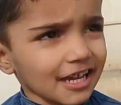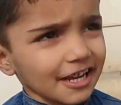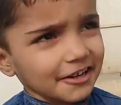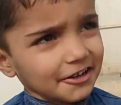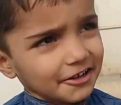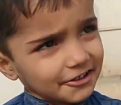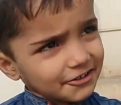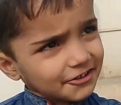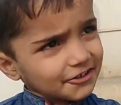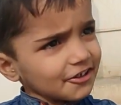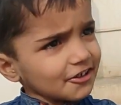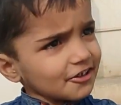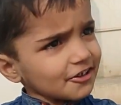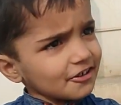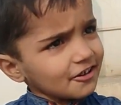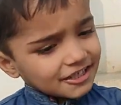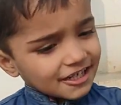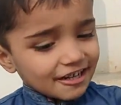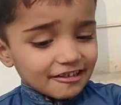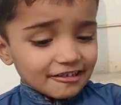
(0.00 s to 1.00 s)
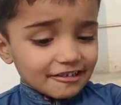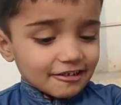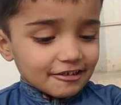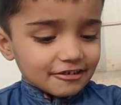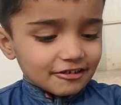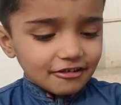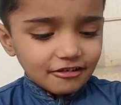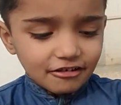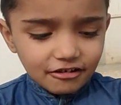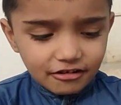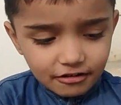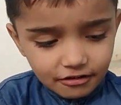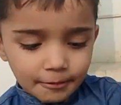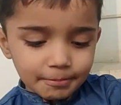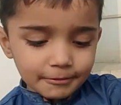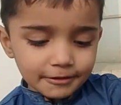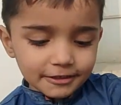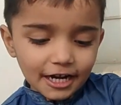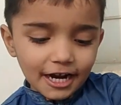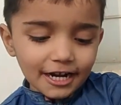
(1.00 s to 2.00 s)
लाइक करो शेयर करो
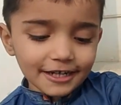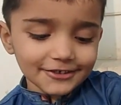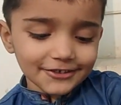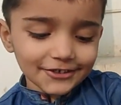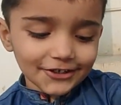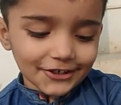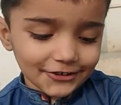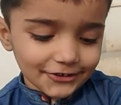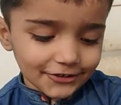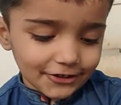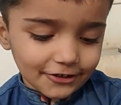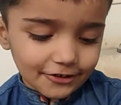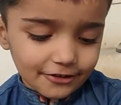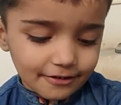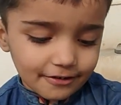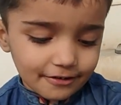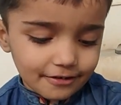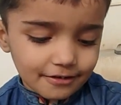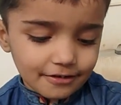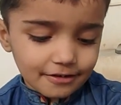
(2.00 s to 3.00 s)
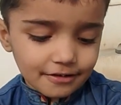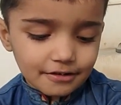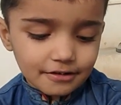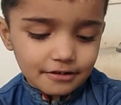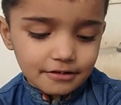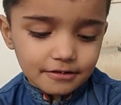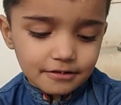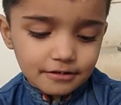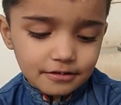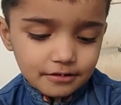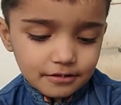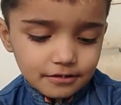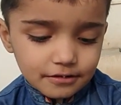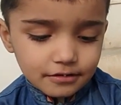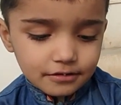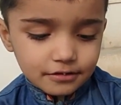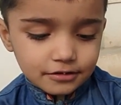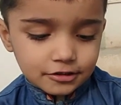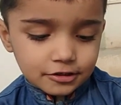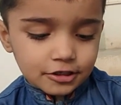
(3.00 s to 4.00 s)
सब्सक्राइब करो क्या करो
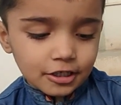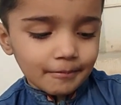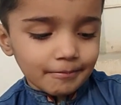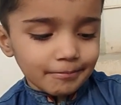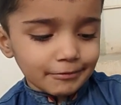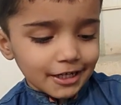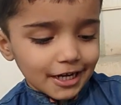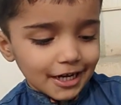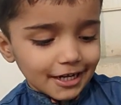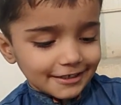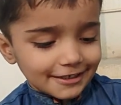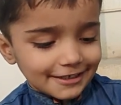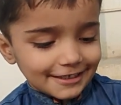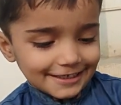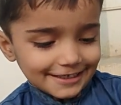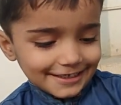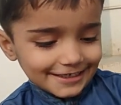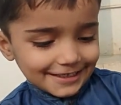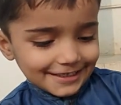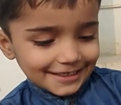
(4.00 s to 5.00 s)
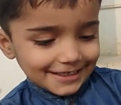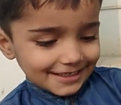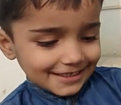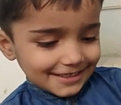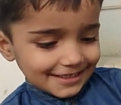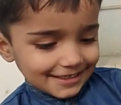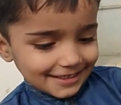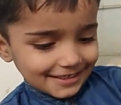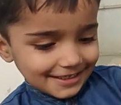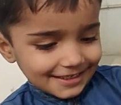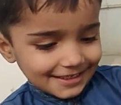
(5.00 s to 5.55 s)
सब्सक्राइब